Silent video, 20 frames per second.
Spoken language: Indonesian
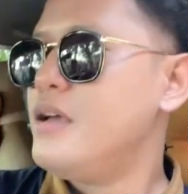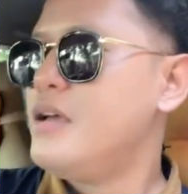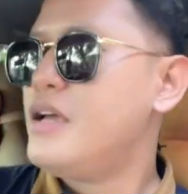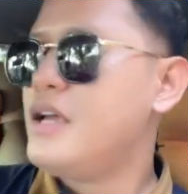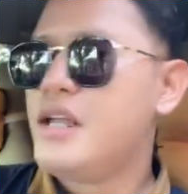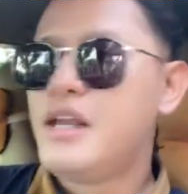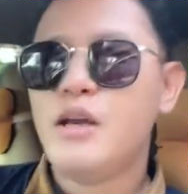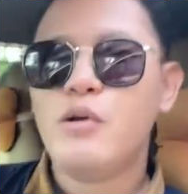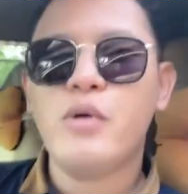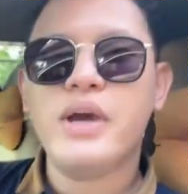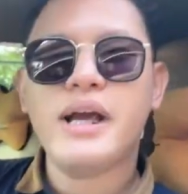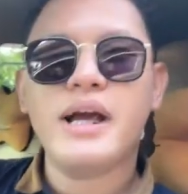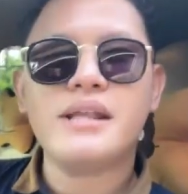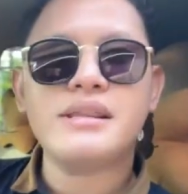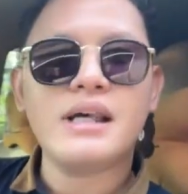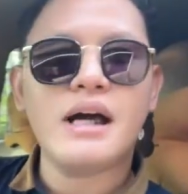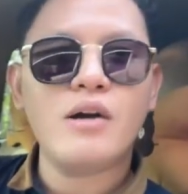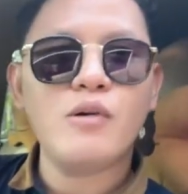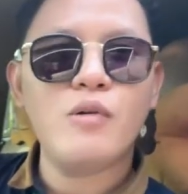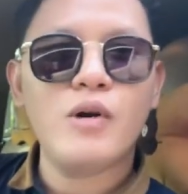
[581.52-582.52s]
Ini gue nggak
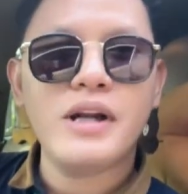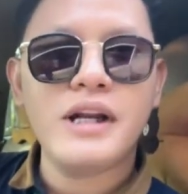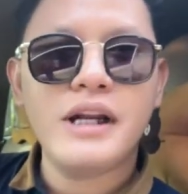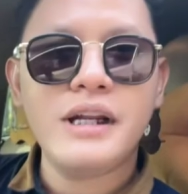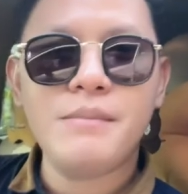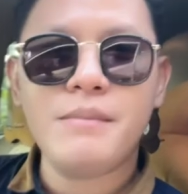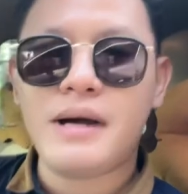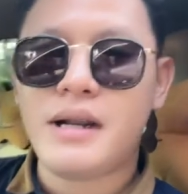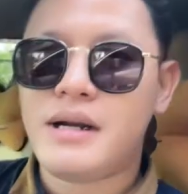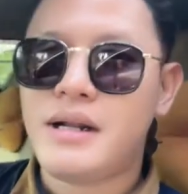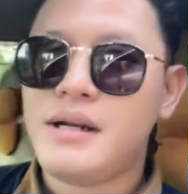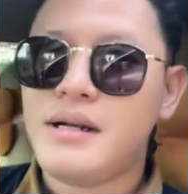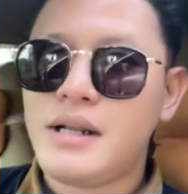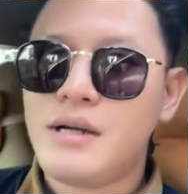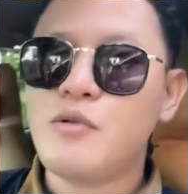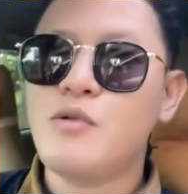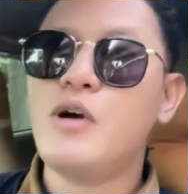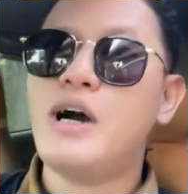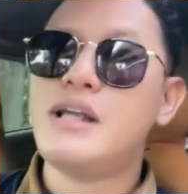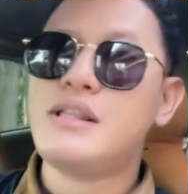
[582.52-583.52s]
tahu gue ada di mana dan
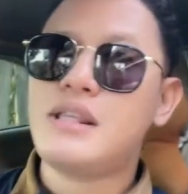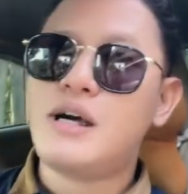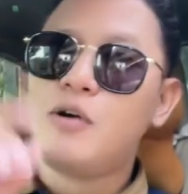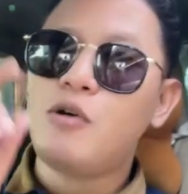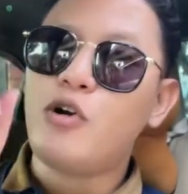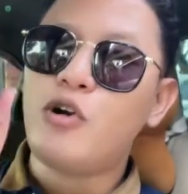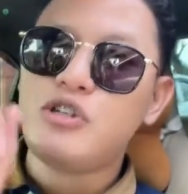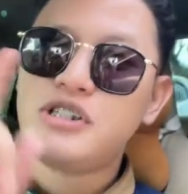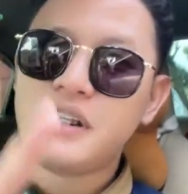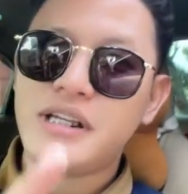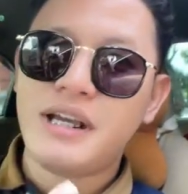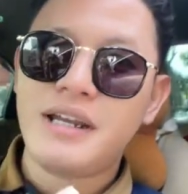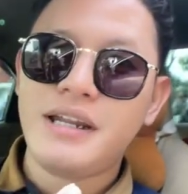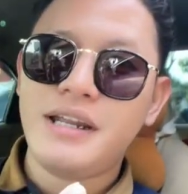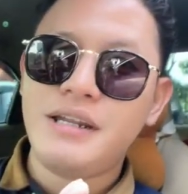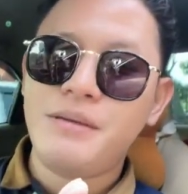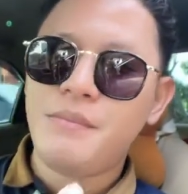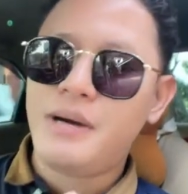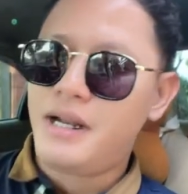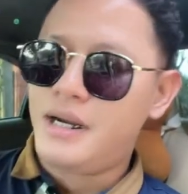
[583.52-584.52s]
gue nggak tahu closingannya
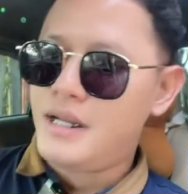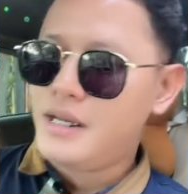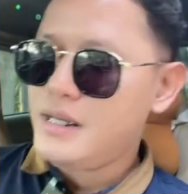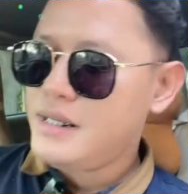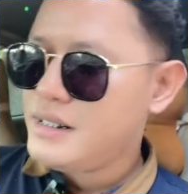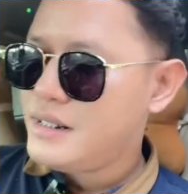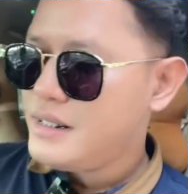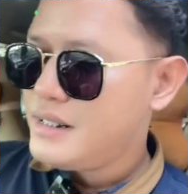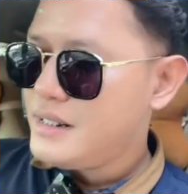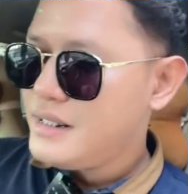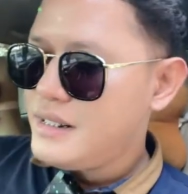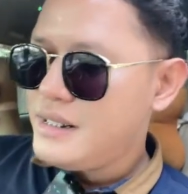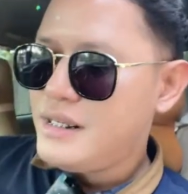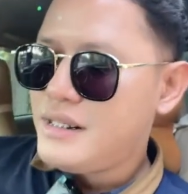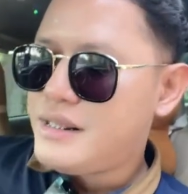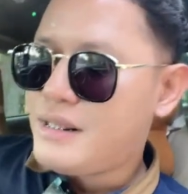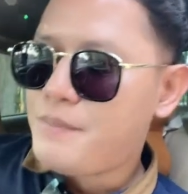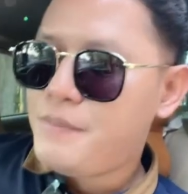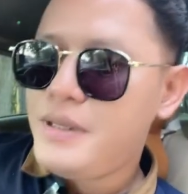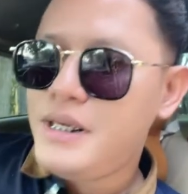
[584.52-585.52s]
di mana.
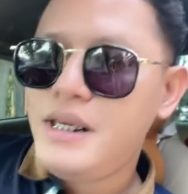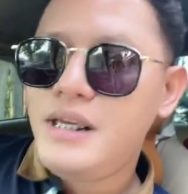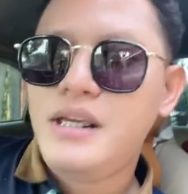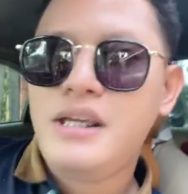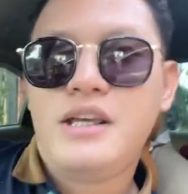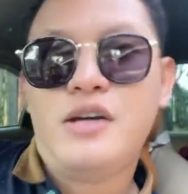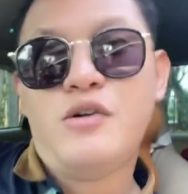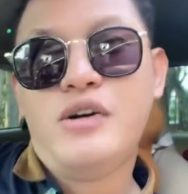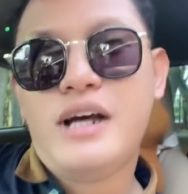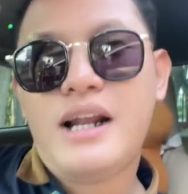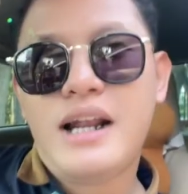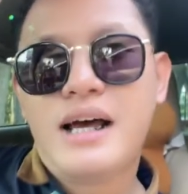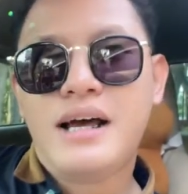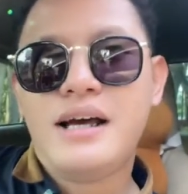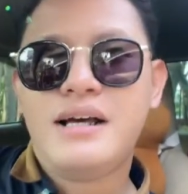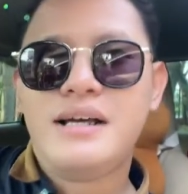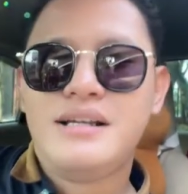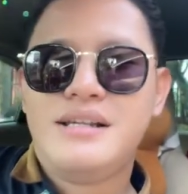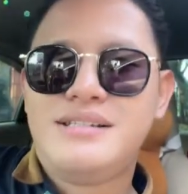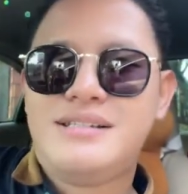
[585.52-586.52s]
Tapi ya udahlah,
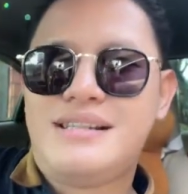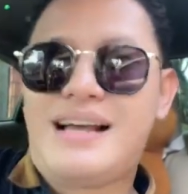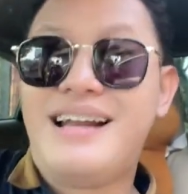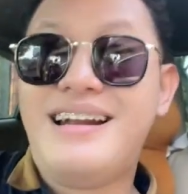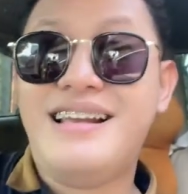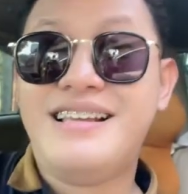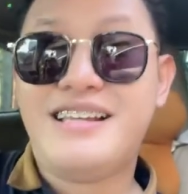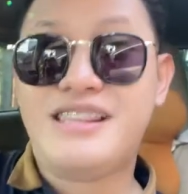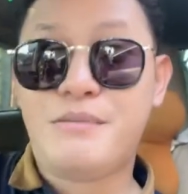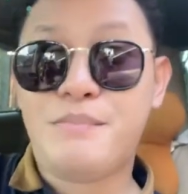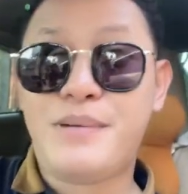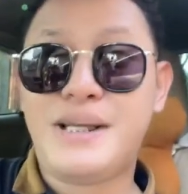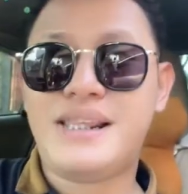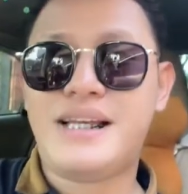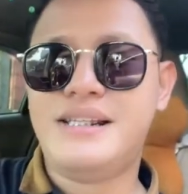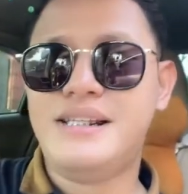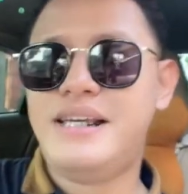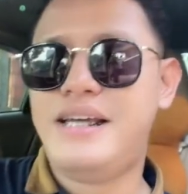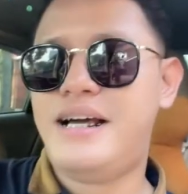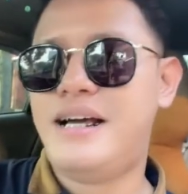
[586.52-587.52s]
seadanya tempat
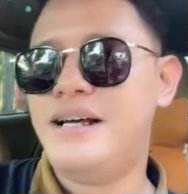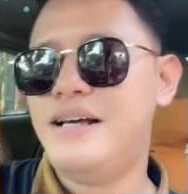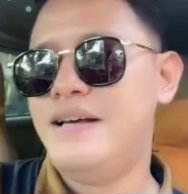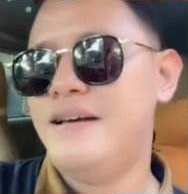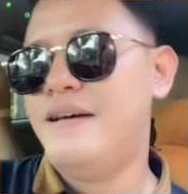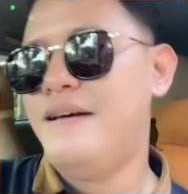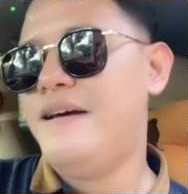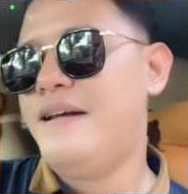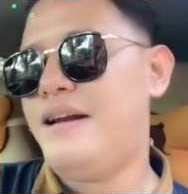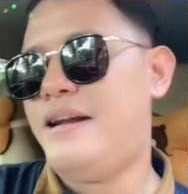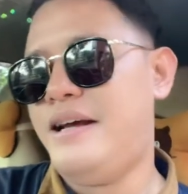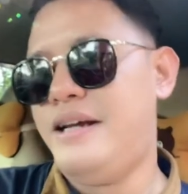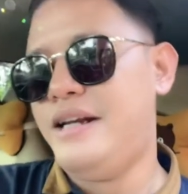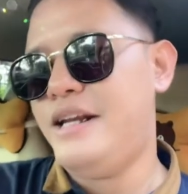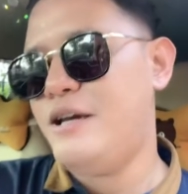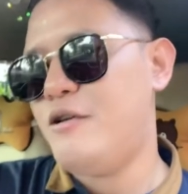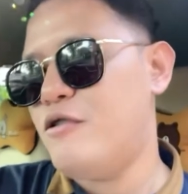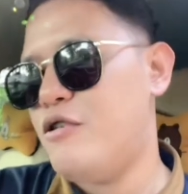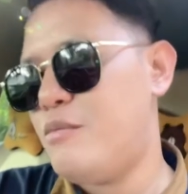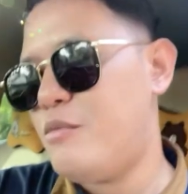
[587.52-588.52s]
aja ya. Nah ini
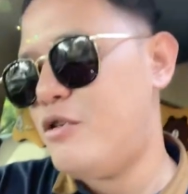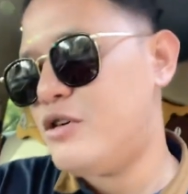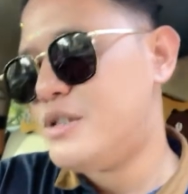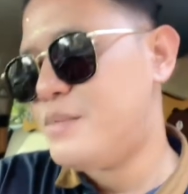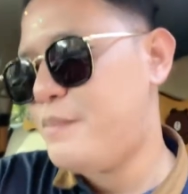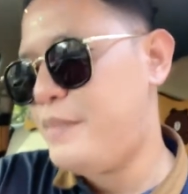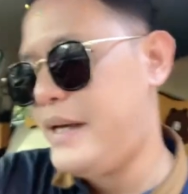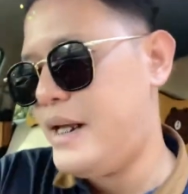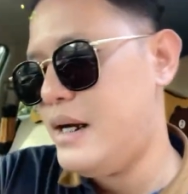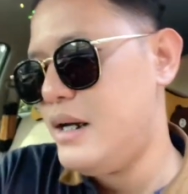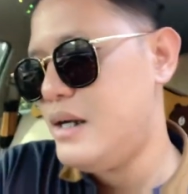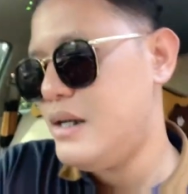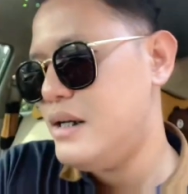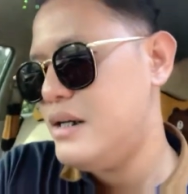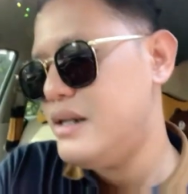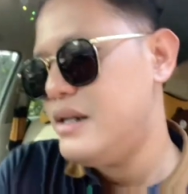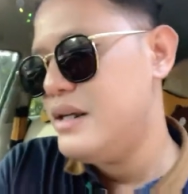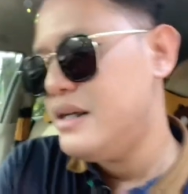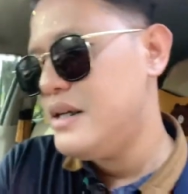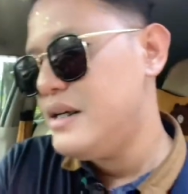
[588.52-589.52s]
gue mau spill
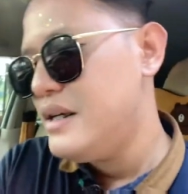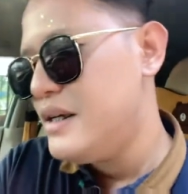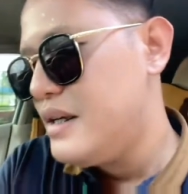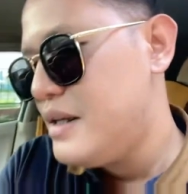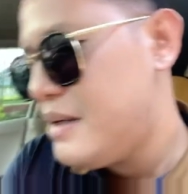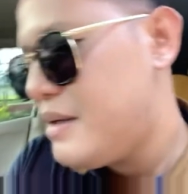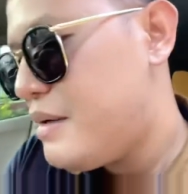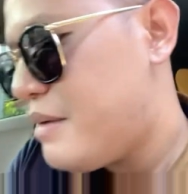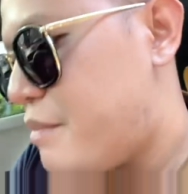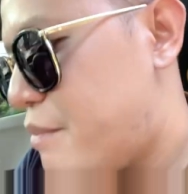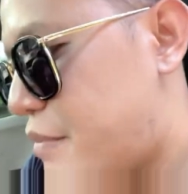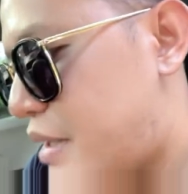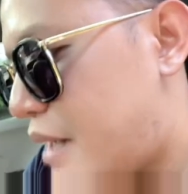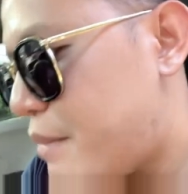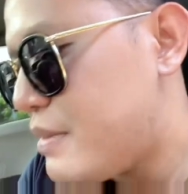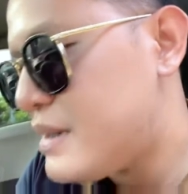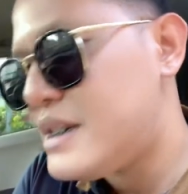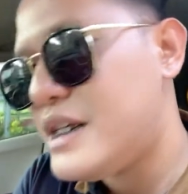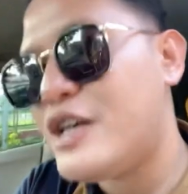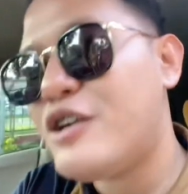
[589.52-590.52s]
berapa
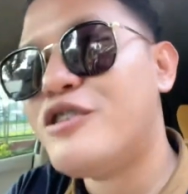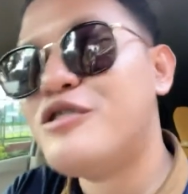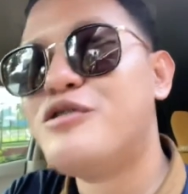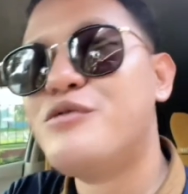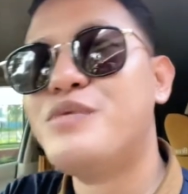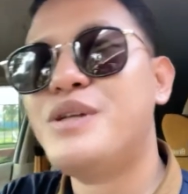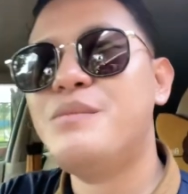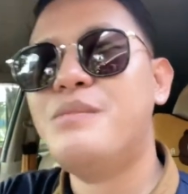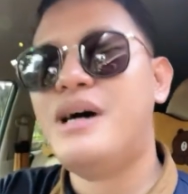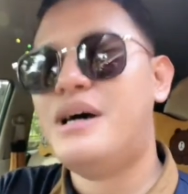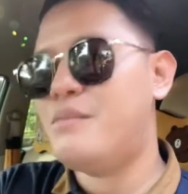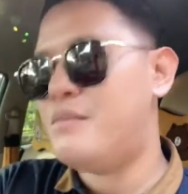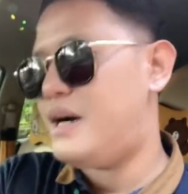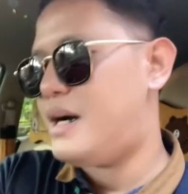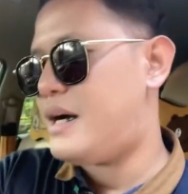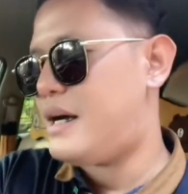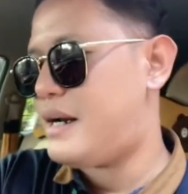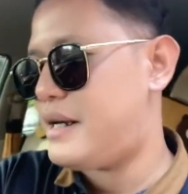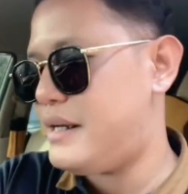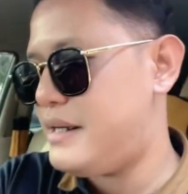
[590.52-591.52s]
sih konsumsi bahan
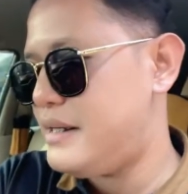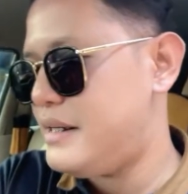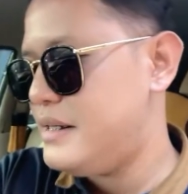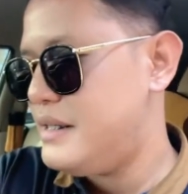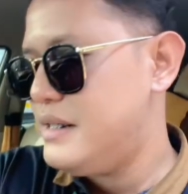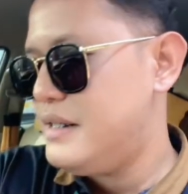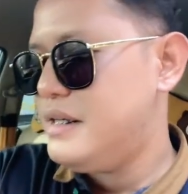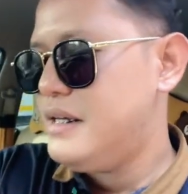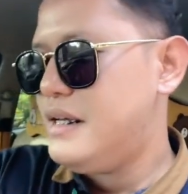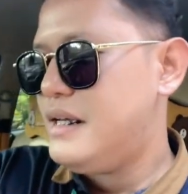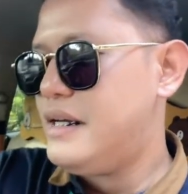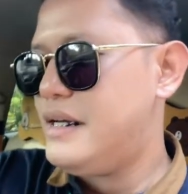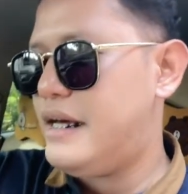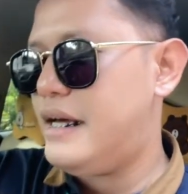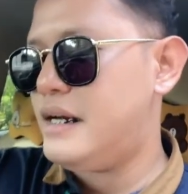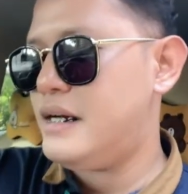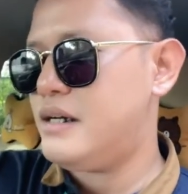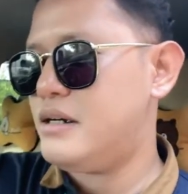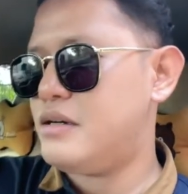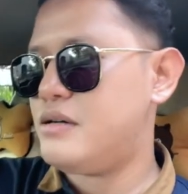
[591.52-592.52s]
bakarnya.
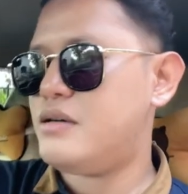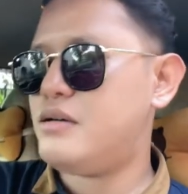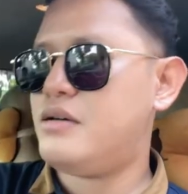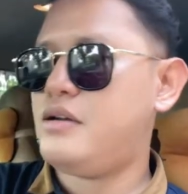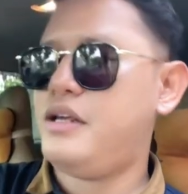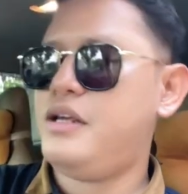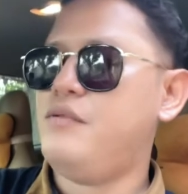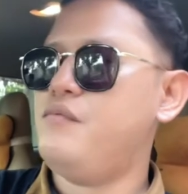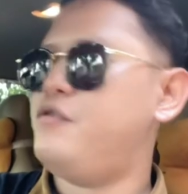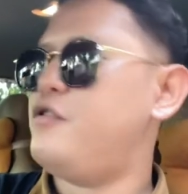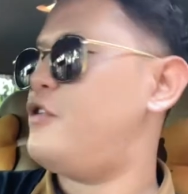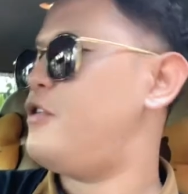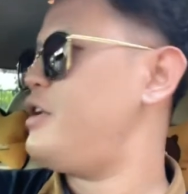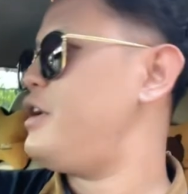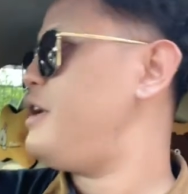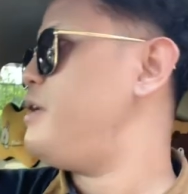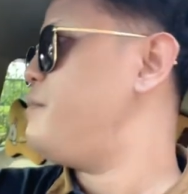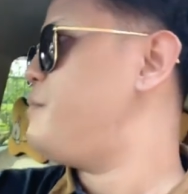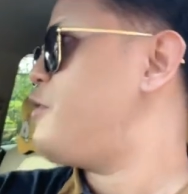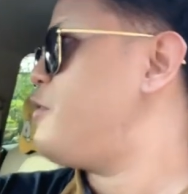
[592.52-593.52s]
Dan info
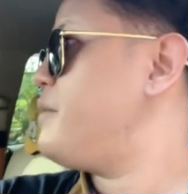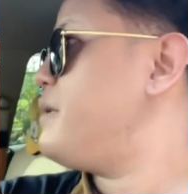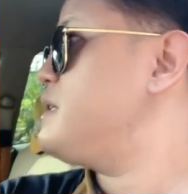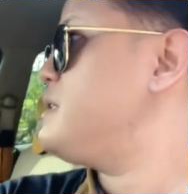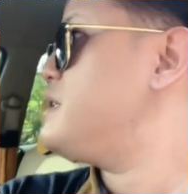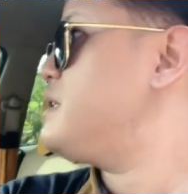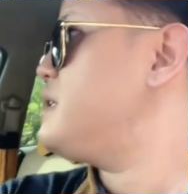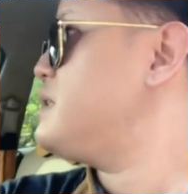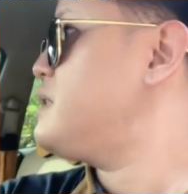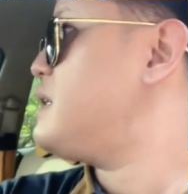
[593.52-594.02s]
information